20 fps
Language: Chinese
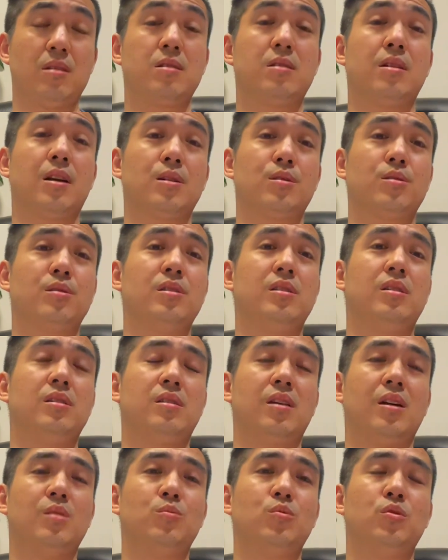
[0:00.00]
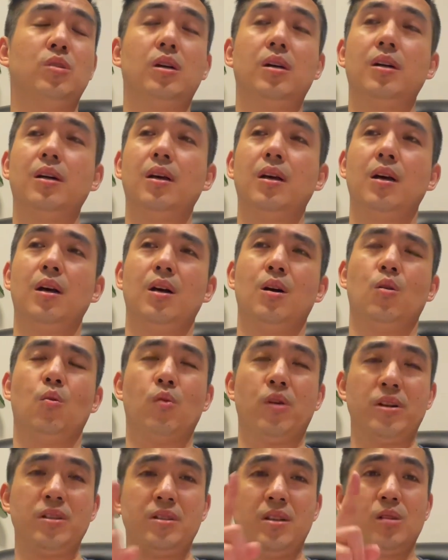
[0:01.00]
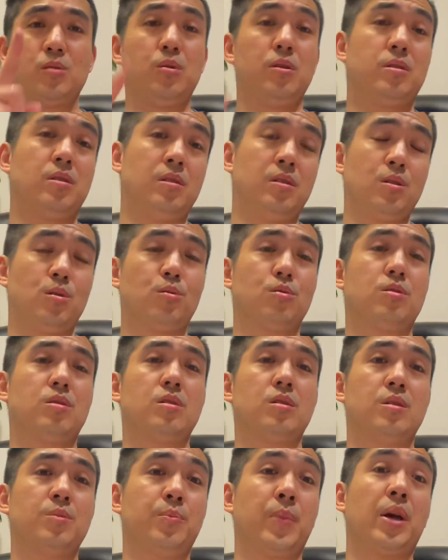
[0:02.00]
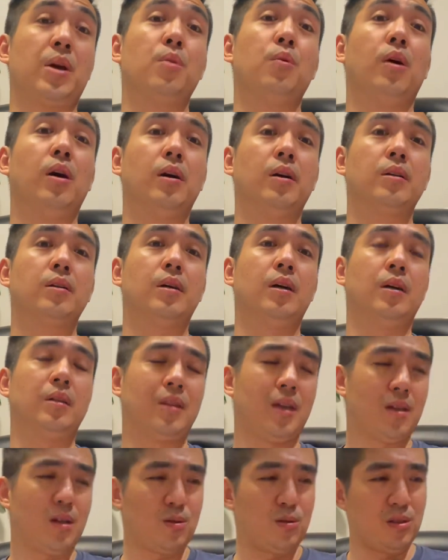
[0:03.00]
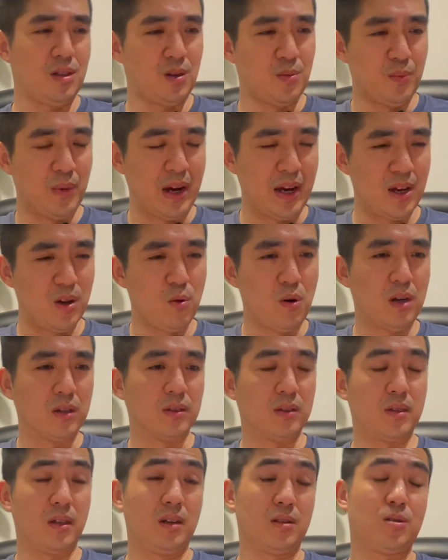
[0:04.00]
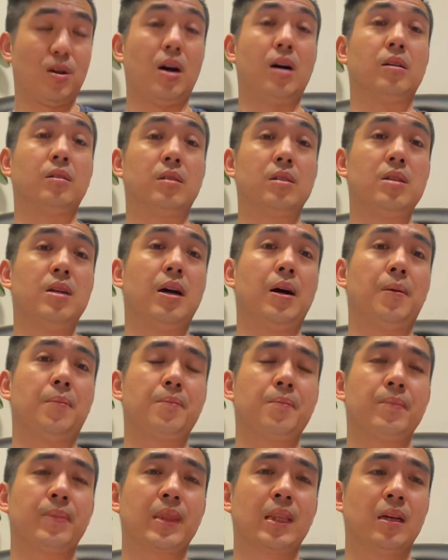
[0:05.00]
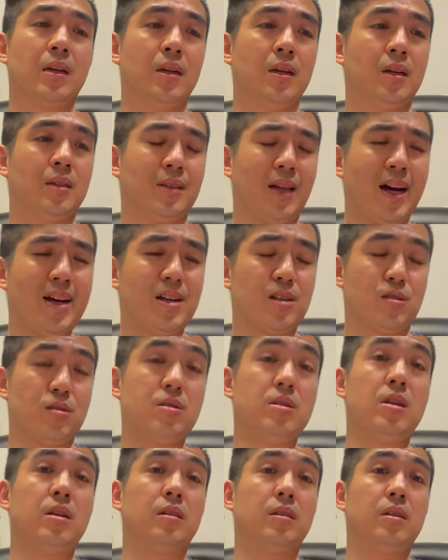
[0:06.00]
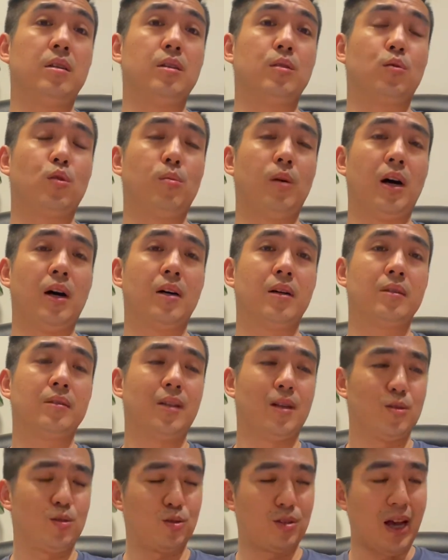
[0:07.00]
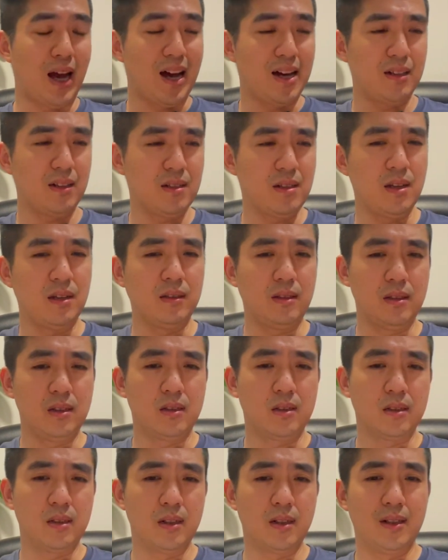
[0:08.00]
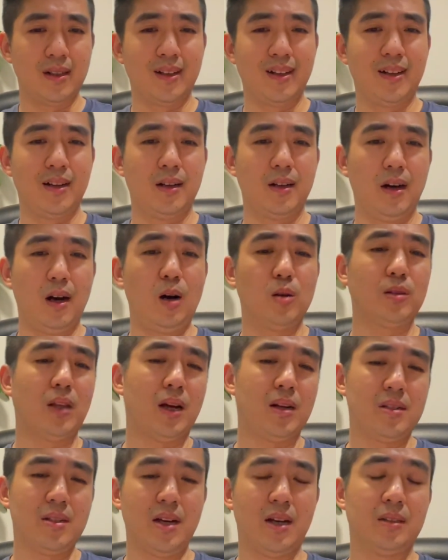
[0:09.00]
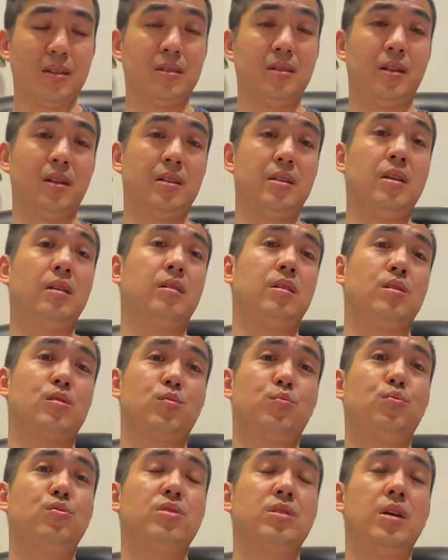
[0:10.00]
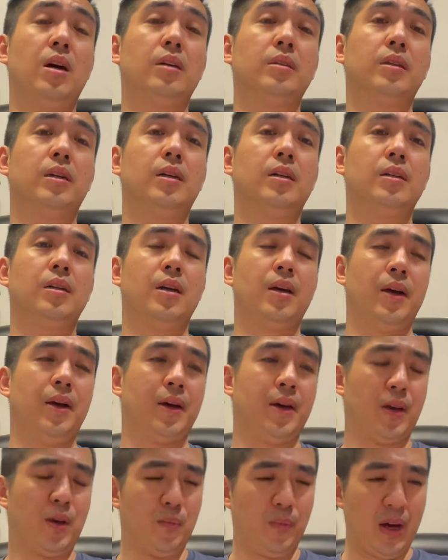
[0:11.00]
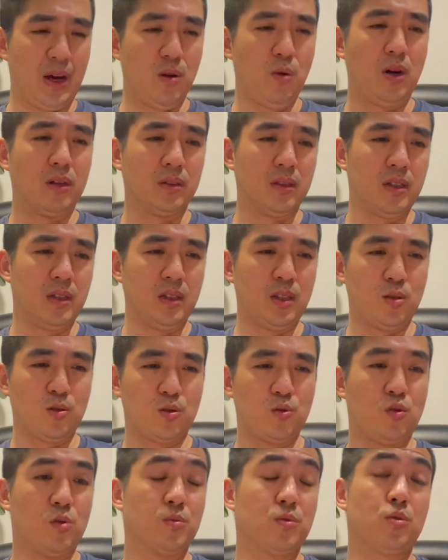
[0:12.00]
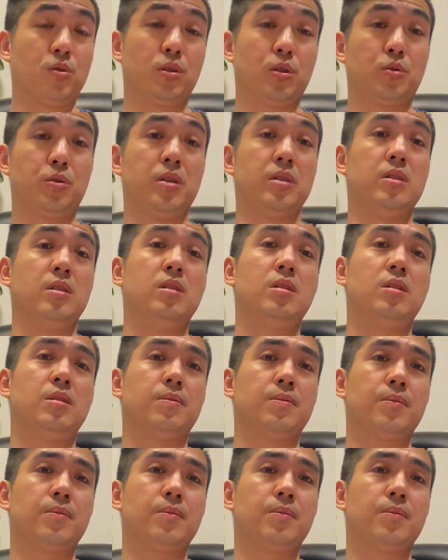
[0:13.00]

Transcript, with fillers: 起来是历历在目啊。我印象最深的就是美网啊，大家知道美网的这个场地啊，它也是硬地，对吧？但是它这个硬地和澳大利亚的那个硬地是不一样的啊。你美网的硬地就是我们说的水泥地，